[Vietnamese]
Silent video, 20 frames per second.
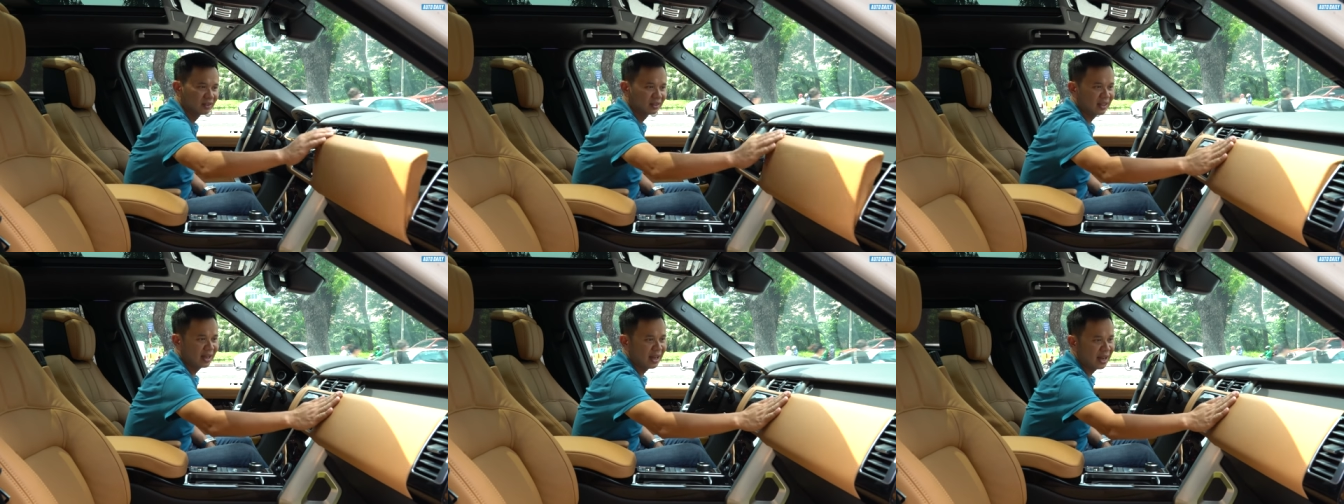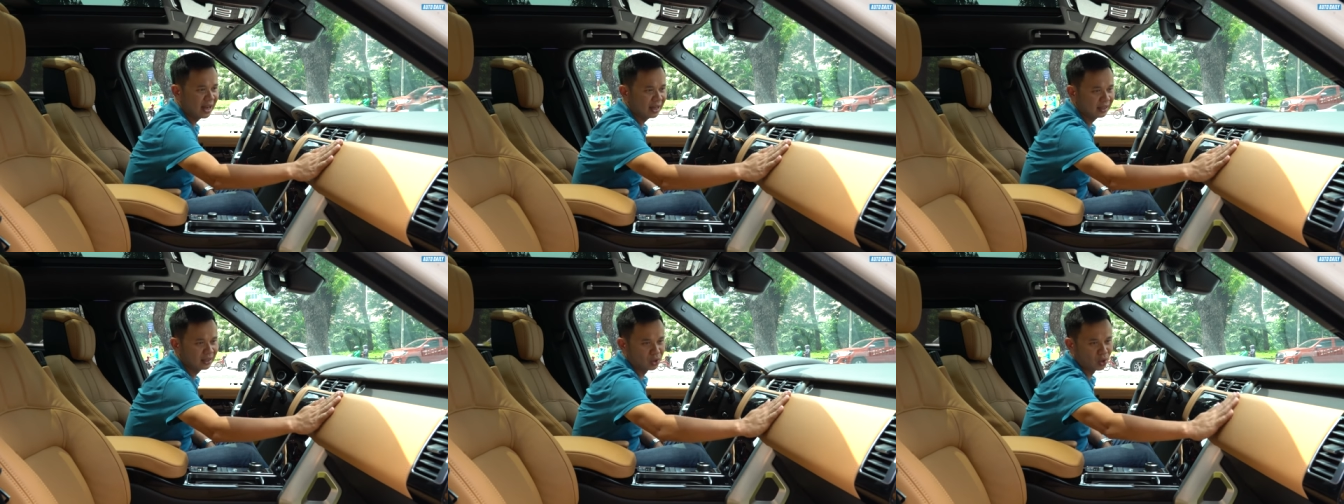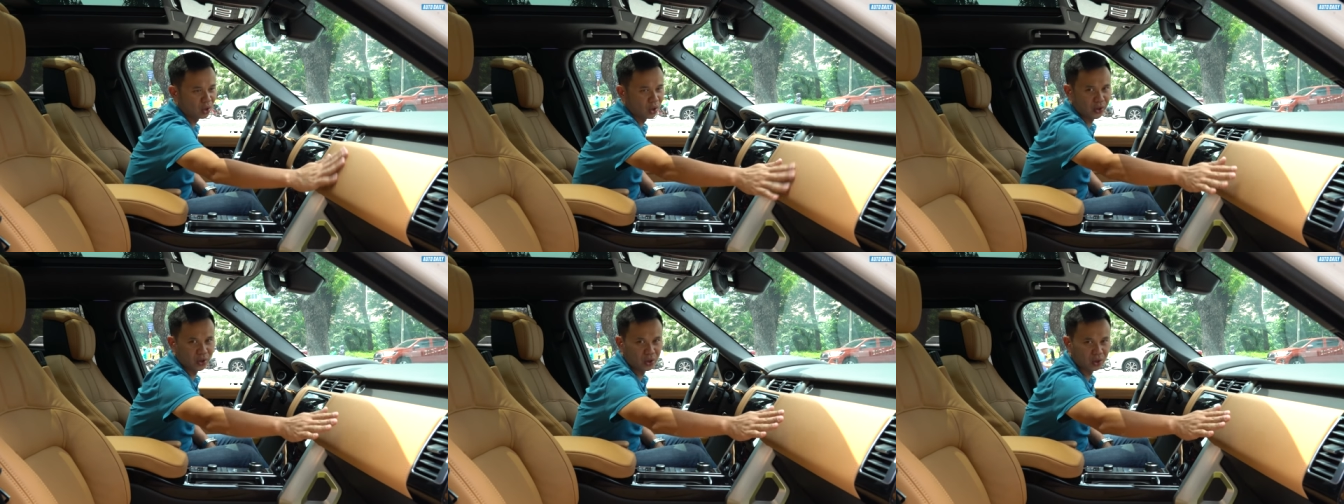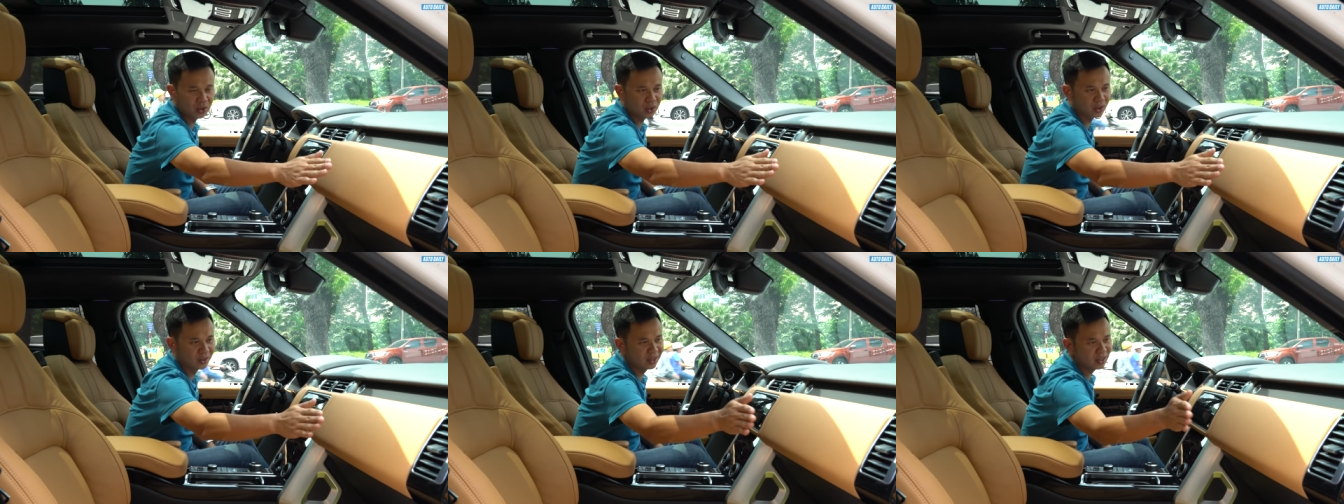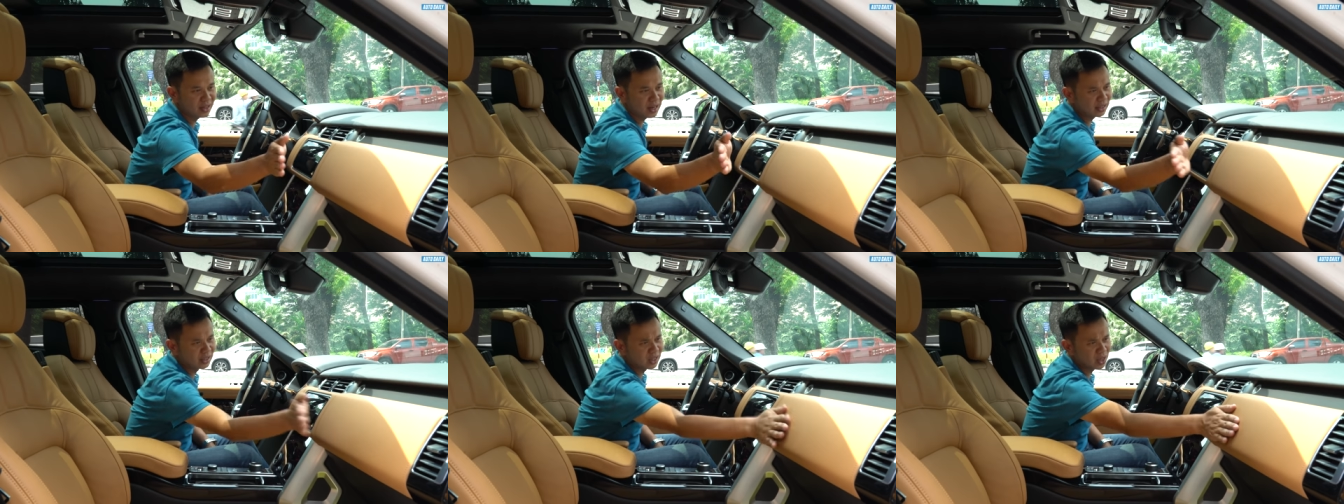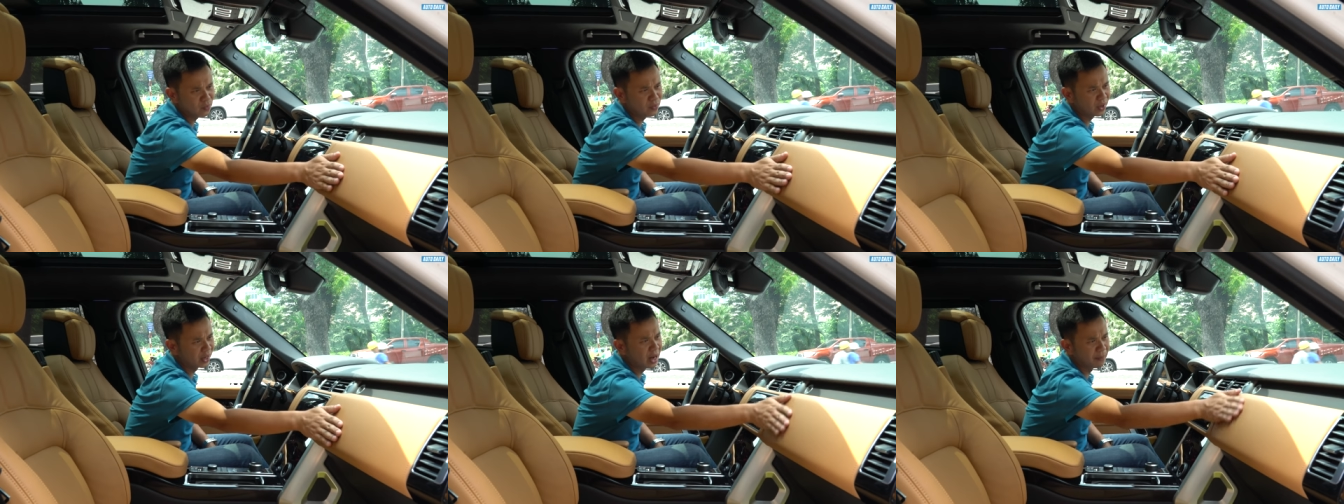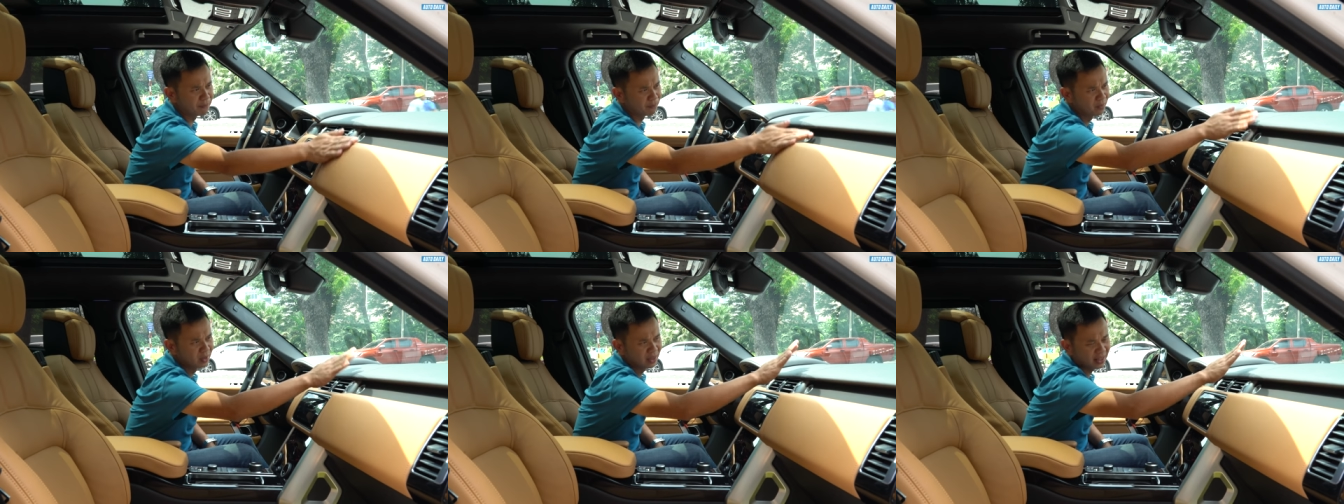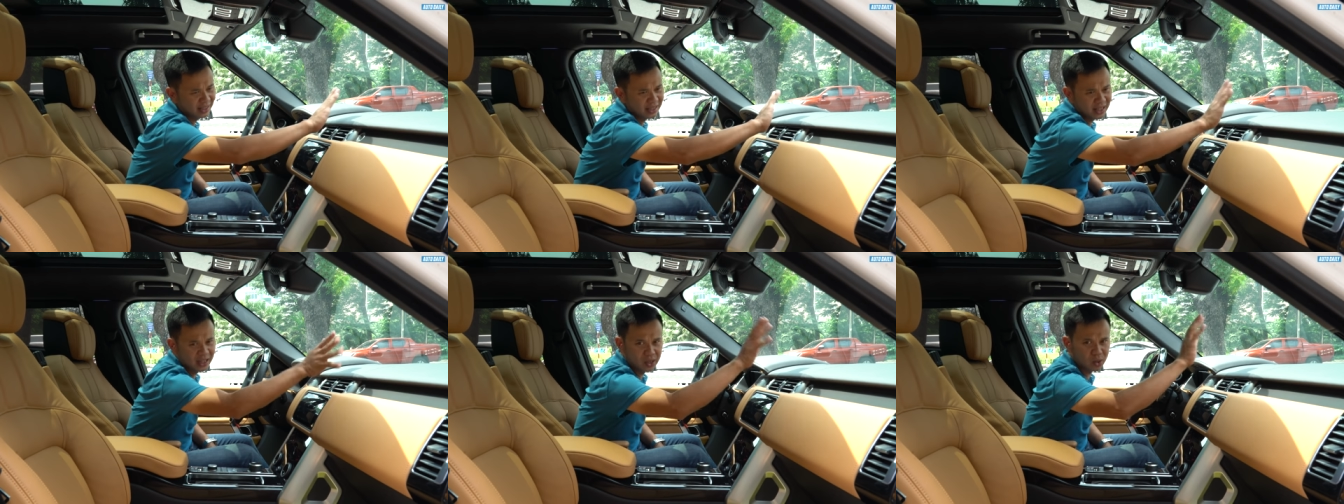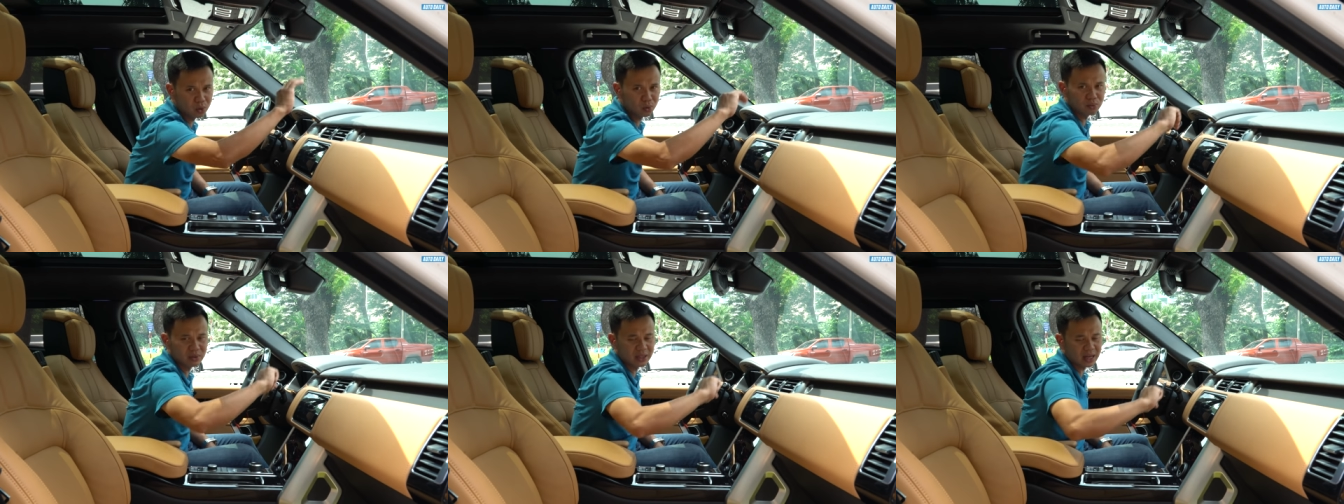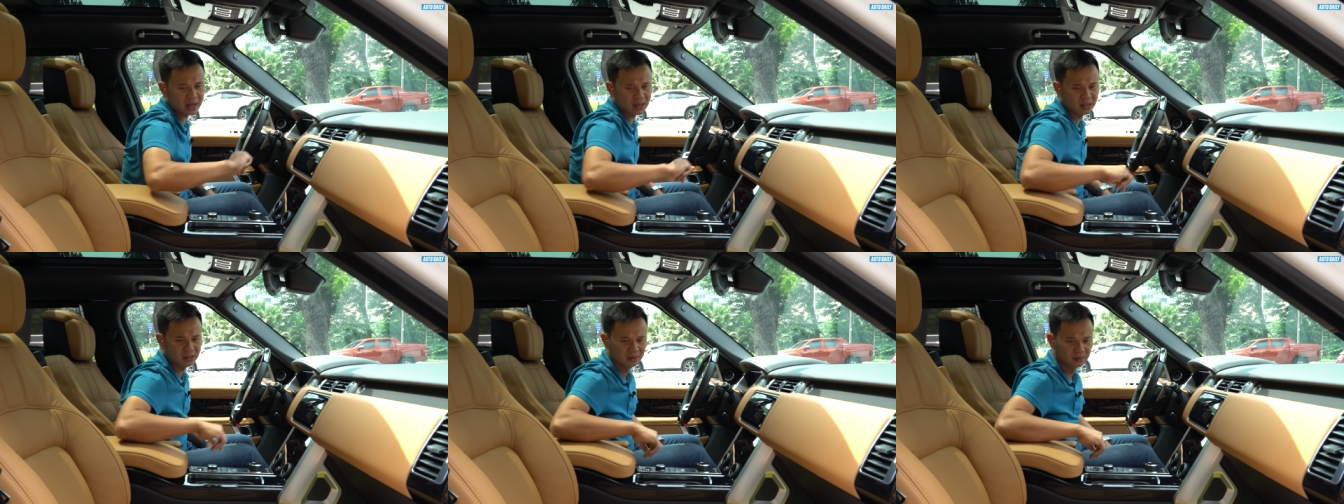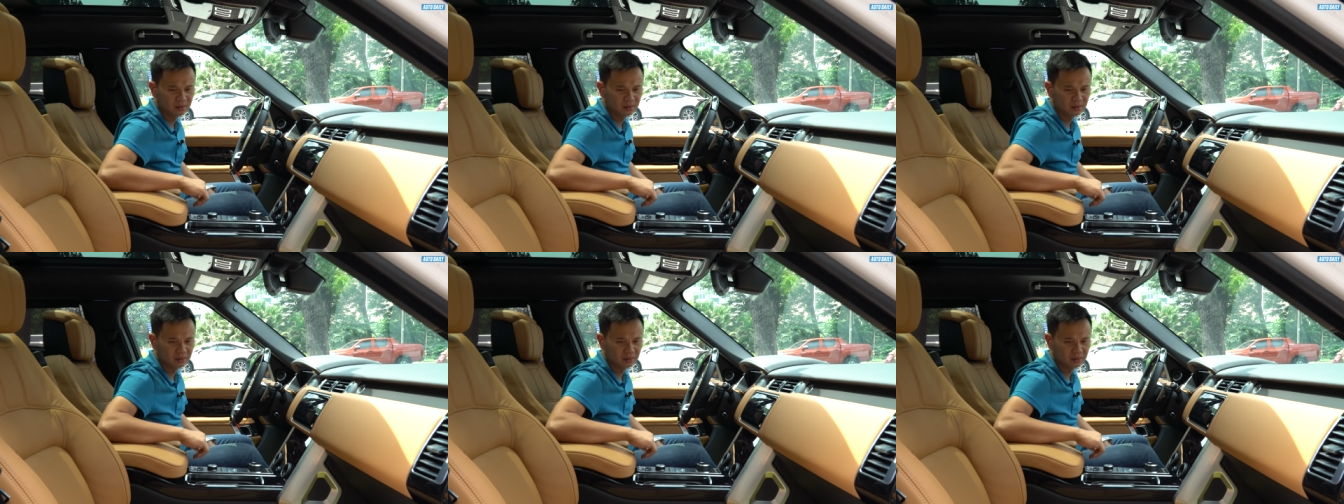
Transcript: ra thì khỏi nói rồi chiếc này thì không phải đập cái gì nó cũng chắc